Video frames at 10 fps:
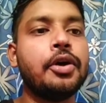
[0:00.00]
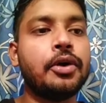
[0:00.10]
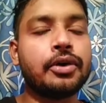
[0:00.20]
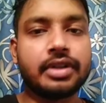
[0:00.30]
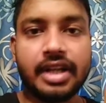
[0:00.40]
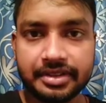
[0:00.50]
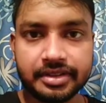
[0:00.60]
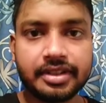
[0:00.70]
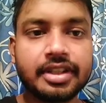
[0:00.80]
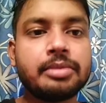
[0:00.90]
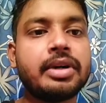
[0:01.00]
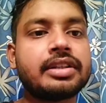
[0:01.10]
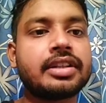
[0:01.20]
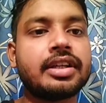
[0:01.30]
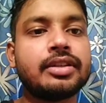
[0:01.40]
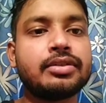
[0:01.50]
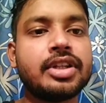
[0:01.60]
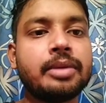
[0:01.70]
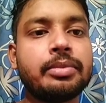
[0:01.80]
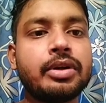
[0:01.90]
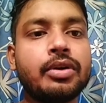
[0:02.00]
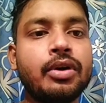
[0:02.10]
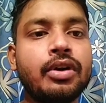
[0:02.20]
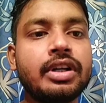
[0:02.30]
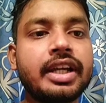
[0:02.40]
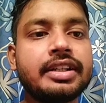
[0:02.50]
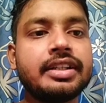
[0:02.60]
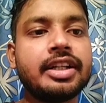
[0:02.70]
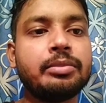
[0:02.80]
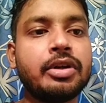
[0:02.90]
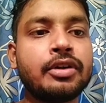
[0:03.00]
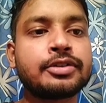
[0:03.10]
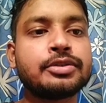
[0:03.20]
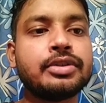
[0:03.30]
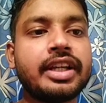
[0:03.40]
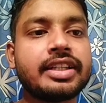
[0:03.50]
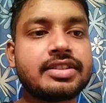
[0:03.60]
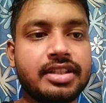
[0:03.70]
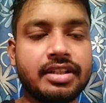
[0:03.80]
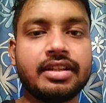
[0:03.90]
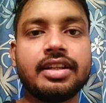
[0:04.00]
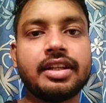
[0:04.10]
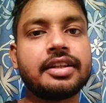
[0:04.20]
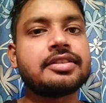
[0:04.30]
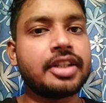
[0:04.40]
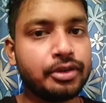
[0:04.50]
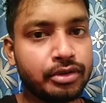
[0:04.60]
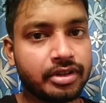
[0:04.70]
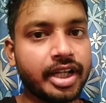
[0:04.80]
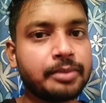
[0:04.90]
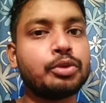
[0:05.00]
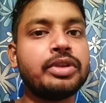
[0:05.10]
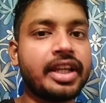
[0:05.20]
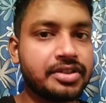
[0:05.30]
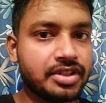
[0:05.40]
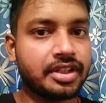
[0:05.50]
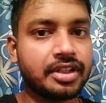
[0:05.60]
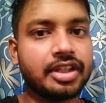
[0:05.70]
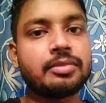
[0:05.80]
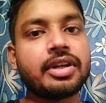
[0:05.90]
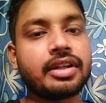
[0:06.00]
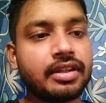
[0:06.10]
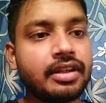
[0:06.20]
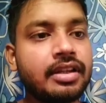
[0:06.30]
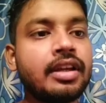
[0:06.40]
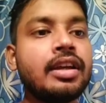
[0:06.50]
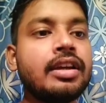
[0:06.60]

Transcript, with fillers: और रिलैक्सेशन की बात करें तो यहाँ पे ऑल कैंडिडेट बिलोंग्स टू एसटी यानी कि शेड्यूल ट्राइब जो भी एसटी कैटेगरी में आते हैं